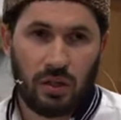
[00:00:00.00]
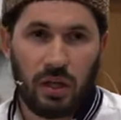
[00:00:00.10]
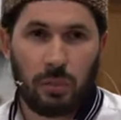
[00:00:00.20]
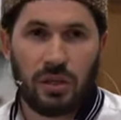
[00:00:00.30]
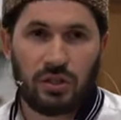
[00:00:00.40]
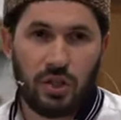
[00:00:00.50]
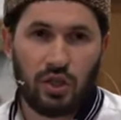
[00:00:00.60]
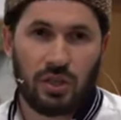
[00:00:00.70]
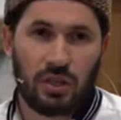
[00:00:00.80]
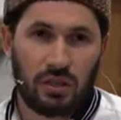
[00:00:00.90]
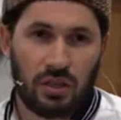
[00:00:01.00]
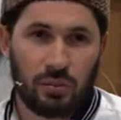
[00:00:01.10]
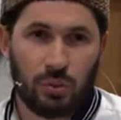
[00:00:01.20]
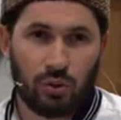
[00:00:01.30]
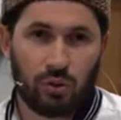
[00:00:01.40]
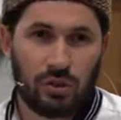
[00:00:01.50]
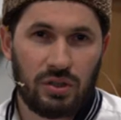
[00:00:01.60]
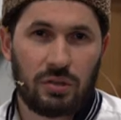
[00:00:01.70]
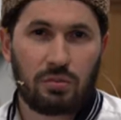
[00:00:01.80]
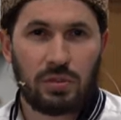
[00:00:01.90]
а поддержка Аллаха приходит
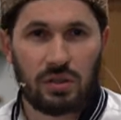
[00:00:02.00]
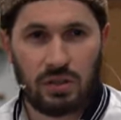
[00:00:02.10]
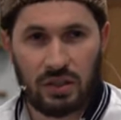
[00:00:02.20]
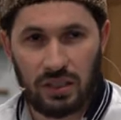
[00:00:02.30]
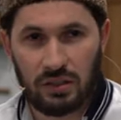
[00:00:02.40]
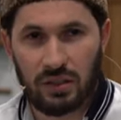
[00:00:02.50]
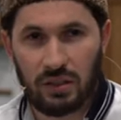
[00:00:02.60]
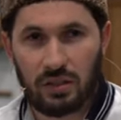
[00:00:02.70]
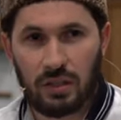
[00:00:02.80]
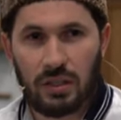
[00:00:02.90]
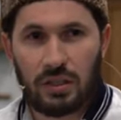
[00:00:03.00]
именно тогда,